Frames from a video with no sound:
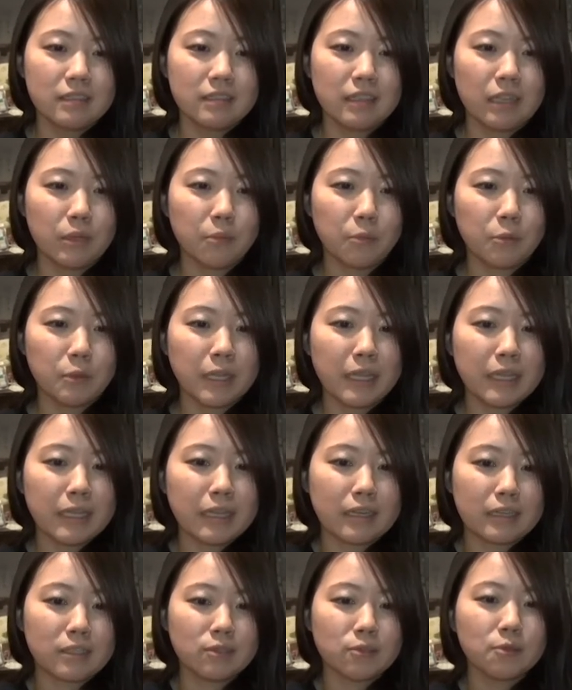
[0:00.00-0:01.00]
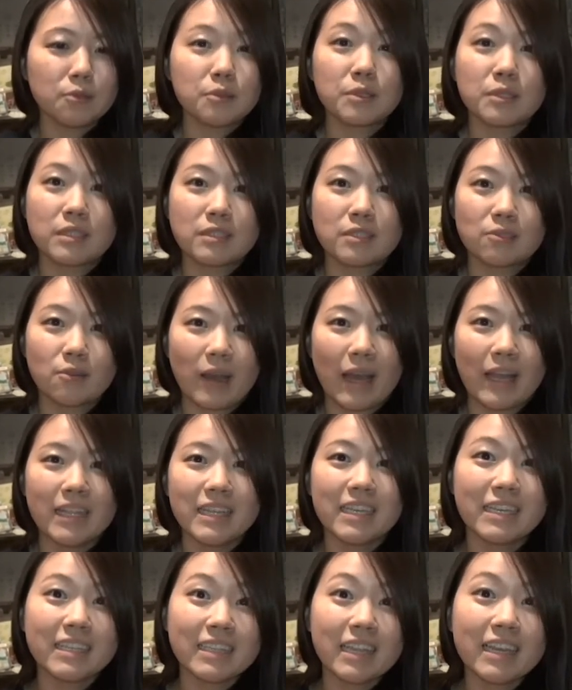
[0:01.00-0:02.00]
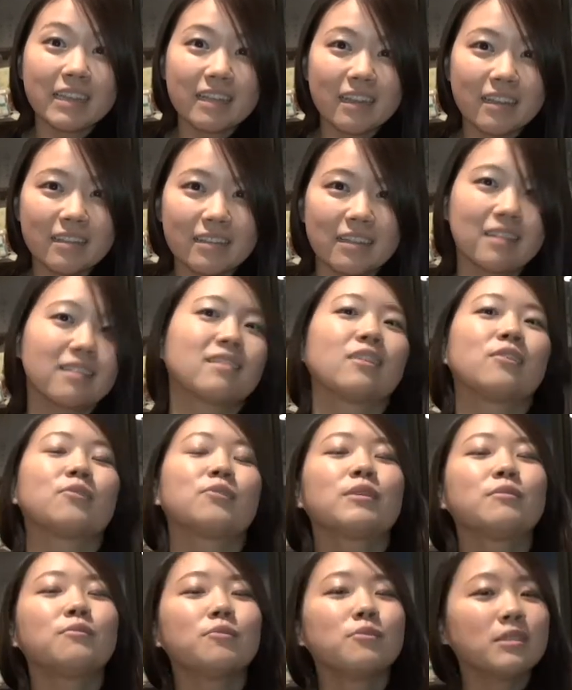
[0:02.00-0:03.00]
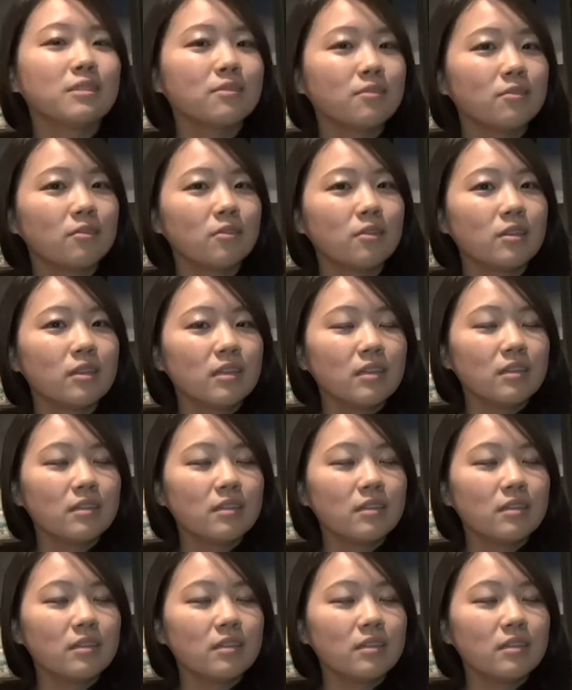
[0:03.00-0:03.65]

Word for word: 何もないから外に都会に行きたいななんていう気持ちを、